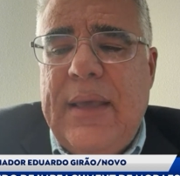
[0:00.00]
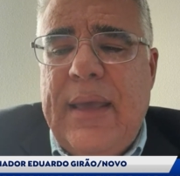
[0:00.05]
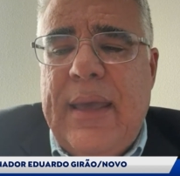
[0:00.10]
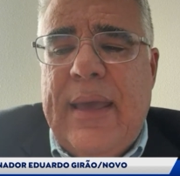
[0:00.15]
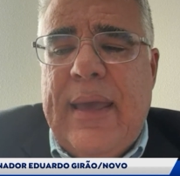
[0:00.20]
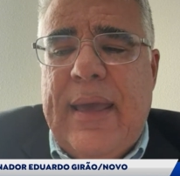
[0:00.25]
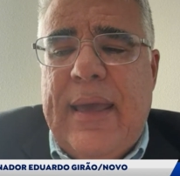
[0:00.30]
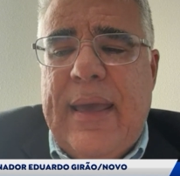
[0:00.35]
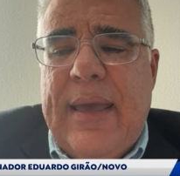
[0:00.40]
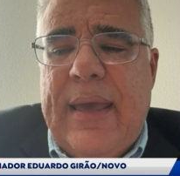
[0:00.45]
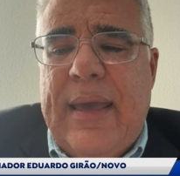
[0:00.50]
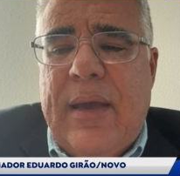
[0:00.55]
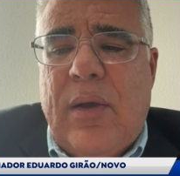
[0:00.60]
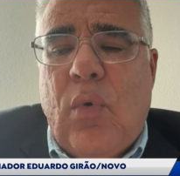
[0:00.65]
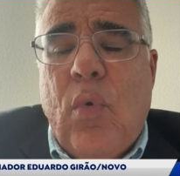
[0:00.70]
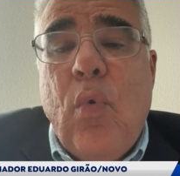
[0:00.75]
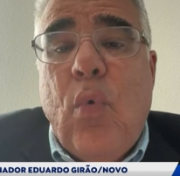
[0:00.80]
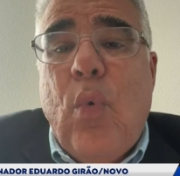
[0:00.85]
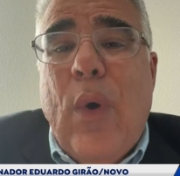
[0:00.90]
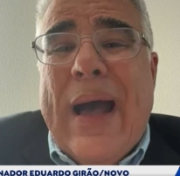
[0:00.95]

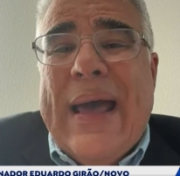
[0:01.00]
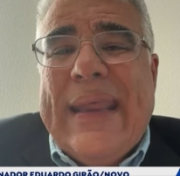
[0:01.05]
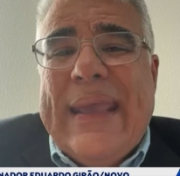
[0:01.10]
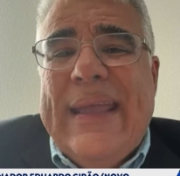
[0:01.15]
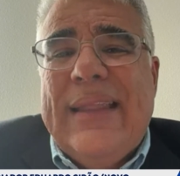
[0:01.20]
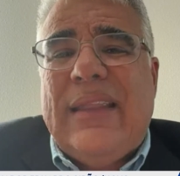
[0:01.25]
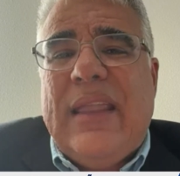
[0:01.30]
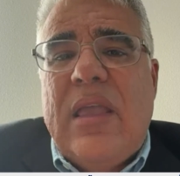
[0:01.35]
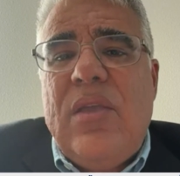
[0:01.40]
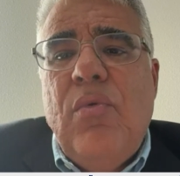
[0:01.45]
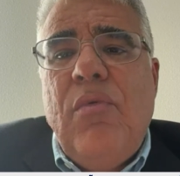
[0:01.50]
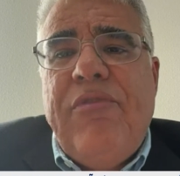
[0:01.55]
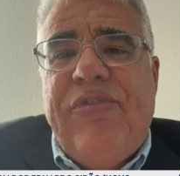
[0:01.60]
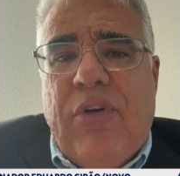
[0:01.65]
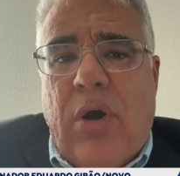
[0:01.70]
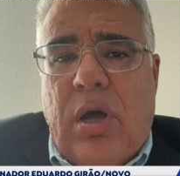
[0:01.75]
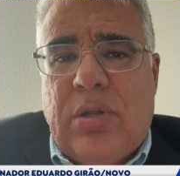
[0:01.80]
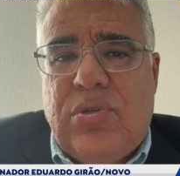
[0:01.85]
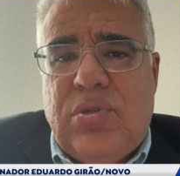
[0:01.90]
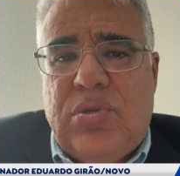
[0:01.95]
é, com 41
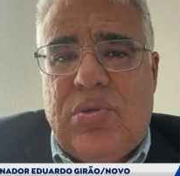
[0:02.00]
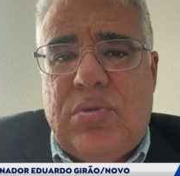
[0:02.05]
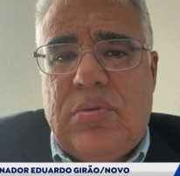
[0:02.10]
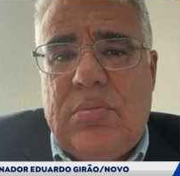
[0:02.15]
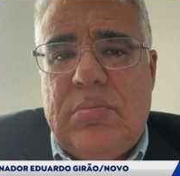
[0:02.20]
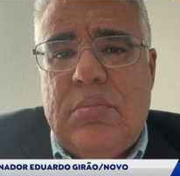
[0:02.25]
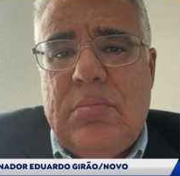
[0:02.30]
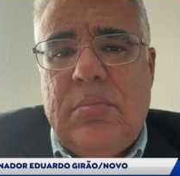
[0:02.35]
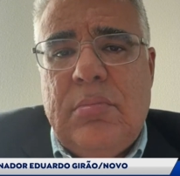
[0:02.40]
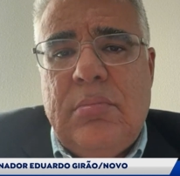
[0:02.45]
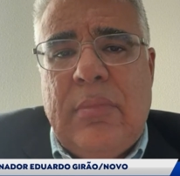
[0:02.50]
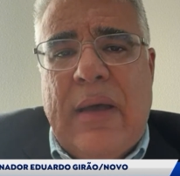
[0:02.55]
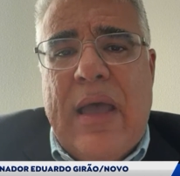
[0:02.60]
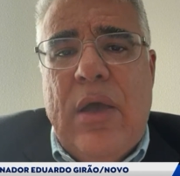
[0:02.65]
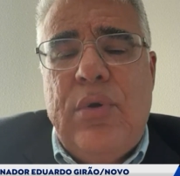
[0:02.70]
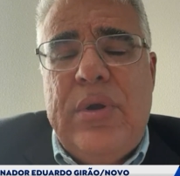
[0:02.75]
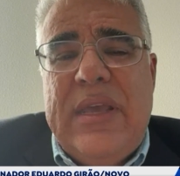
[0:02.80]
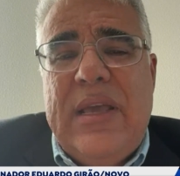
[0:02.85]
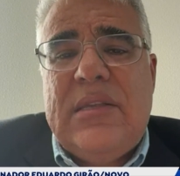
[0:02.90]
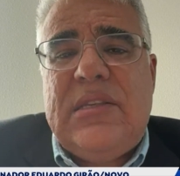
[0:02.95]
votos,
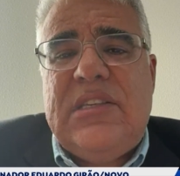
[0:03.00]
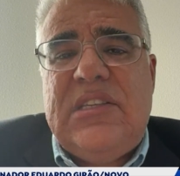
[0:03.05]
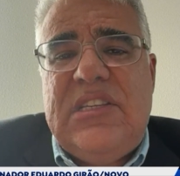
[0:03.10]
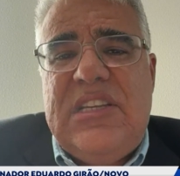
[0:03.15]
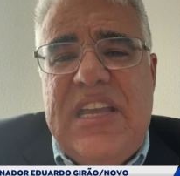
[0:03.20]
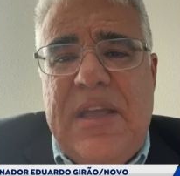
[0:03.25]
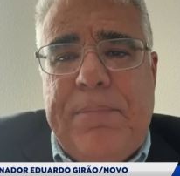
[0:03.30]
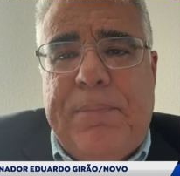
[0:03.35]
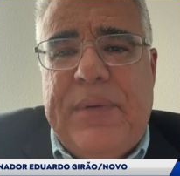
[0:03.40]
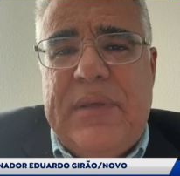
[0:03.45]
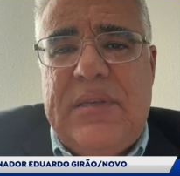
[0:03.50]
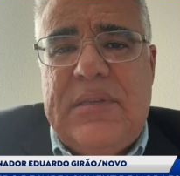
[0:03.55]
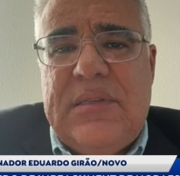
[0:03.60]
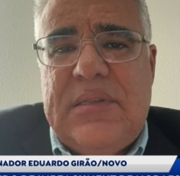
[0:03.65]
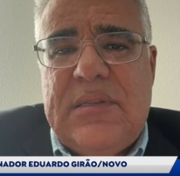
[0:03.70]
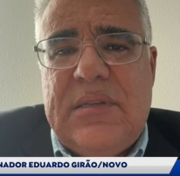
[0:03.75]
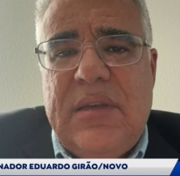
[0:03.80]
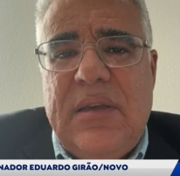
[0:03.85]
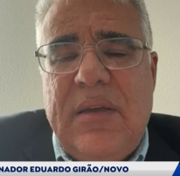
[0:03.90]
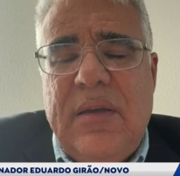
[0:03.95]
maioria
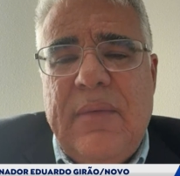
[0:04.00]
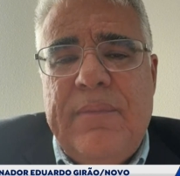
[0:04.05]
simples.